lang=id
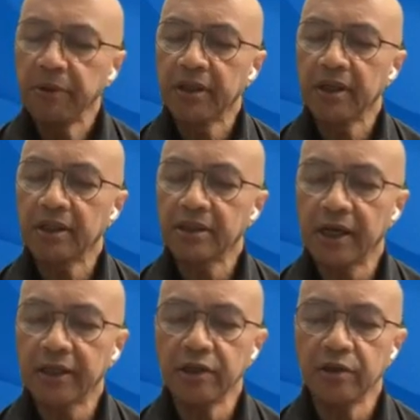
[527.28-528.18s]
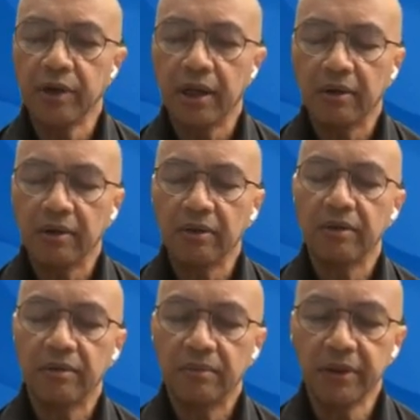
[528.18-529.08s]
Menteri Kesehatan juga ada,
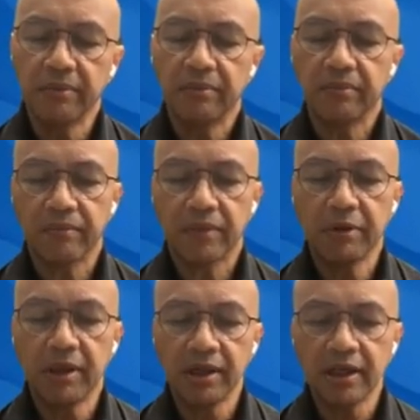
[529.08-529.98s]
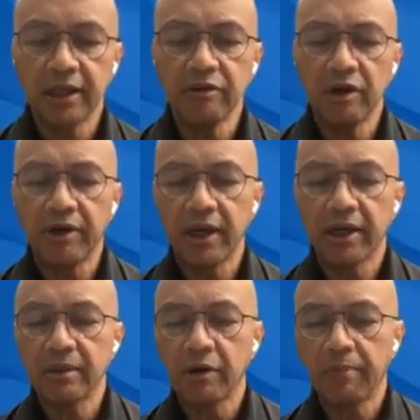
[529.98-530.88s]
Menteri Kesehatan juga udah ngingetin bahwa
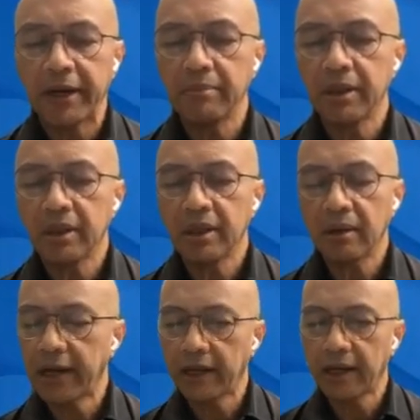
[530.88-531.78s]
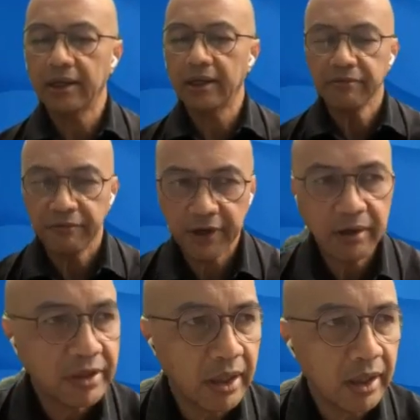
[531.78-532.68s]
pandemi yang kenaikan ini fair
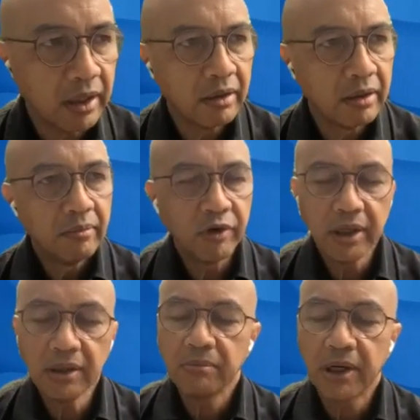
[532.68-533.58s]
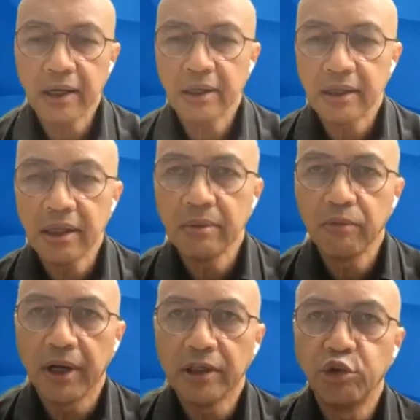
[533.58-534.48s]
bisa mungkin berakhirnya di bulan
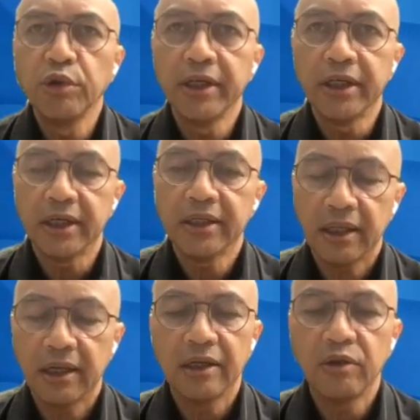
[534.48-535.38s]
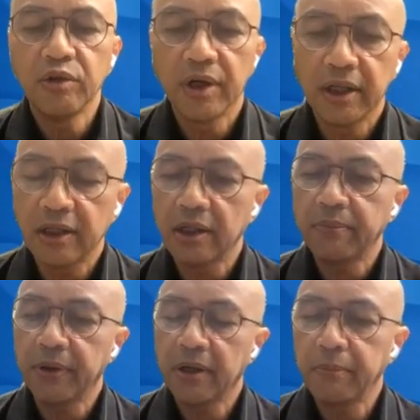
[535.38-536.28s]
Juli ya dan itu juga tetap eh,